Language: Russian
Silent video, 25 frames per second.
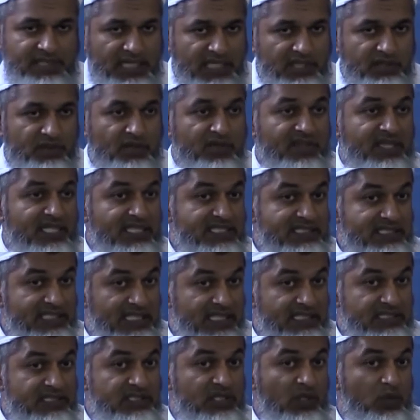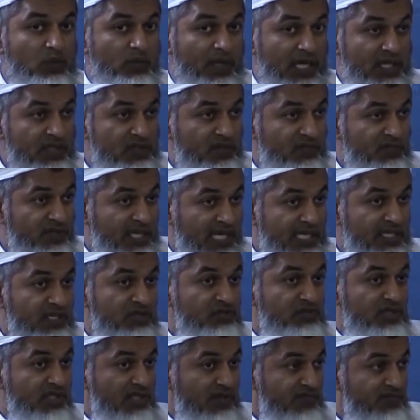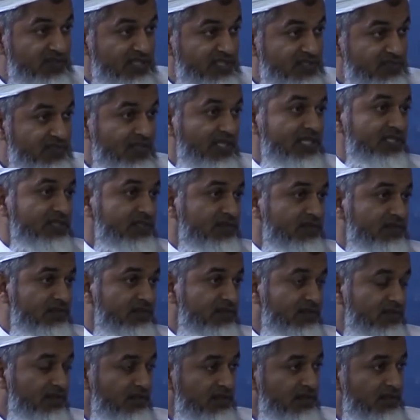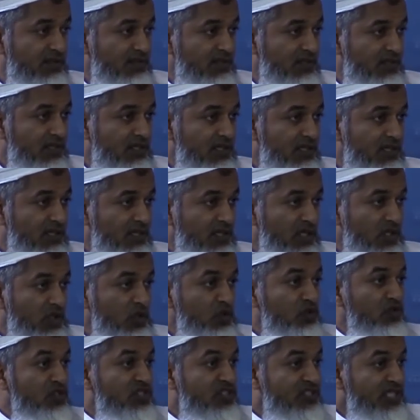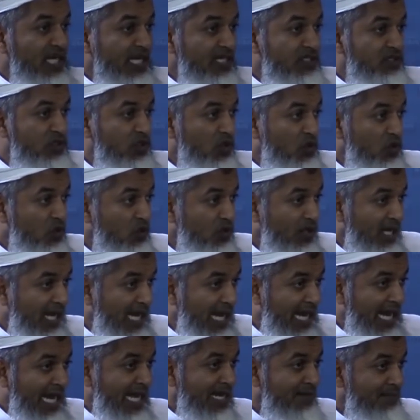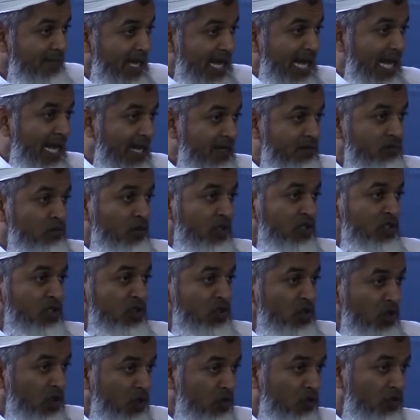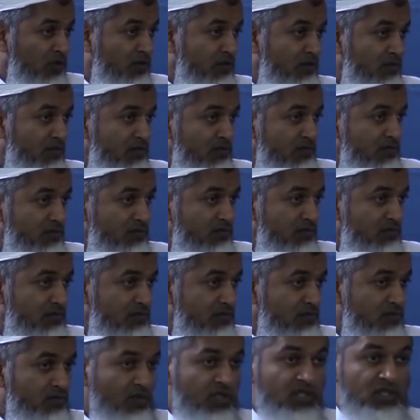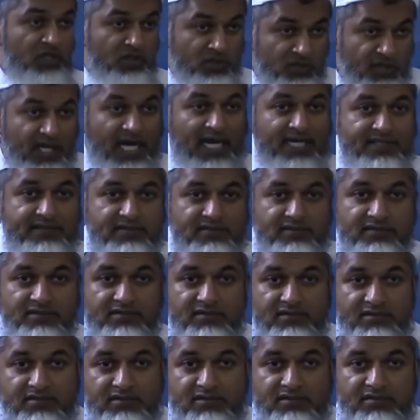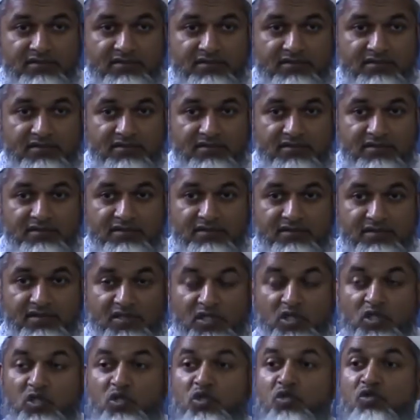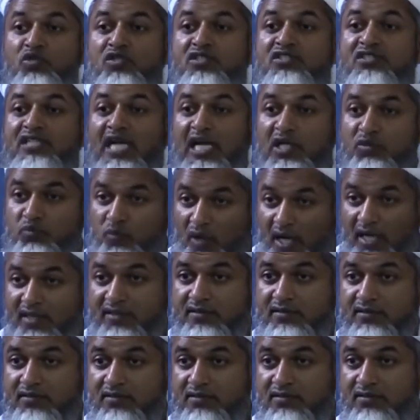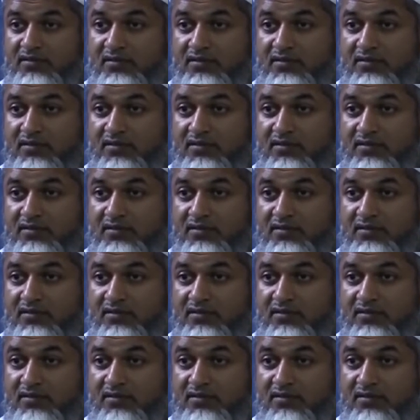бывают живут в доме, в квартире. Избавляйтесь от них. Вам надо читать Коран. Слушайте меня. А, ребят? Что надо читать?